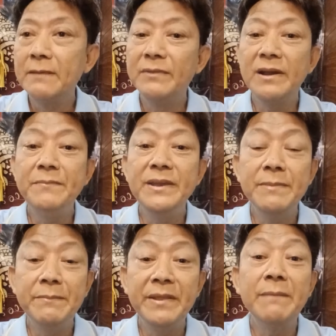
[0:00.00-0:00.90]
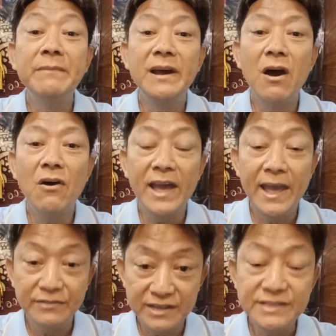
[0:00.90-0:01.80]
มันก็เพี้ยนไปเป็นเมืองออกแอ
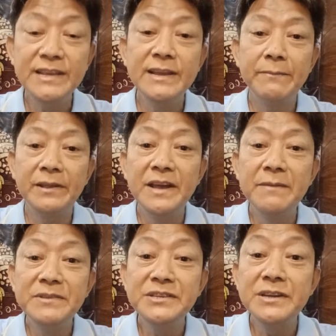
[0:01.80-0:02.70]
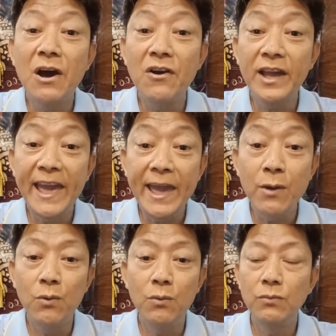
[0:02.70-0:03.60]
ลแต่จริงๆอ่ะเดิมชื่อออกแก้ว
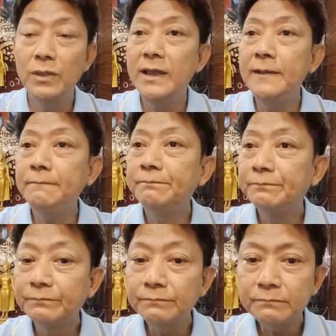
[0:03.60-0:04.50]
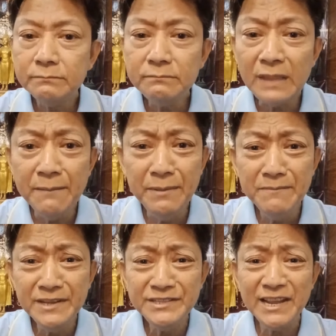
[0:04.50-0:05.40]
นะเป็น
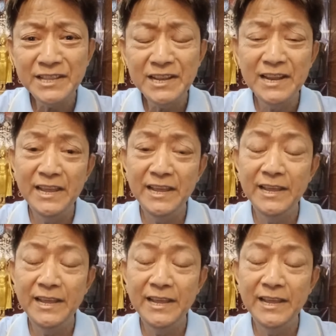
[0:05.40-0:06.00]
เมืองชายทะเล